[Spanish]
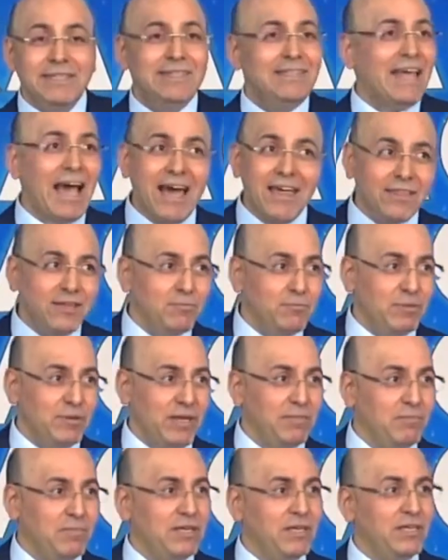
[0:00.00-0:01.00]
Nadie
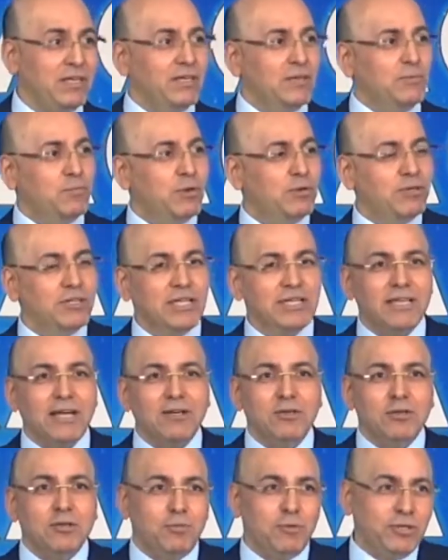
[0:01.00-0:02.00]
en mi pueblo
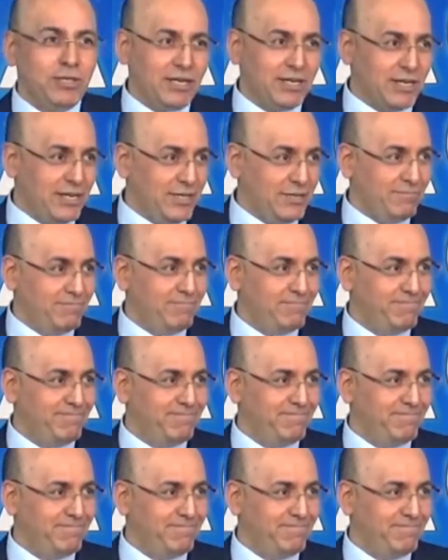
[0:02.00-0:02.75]
natal lo podía creer.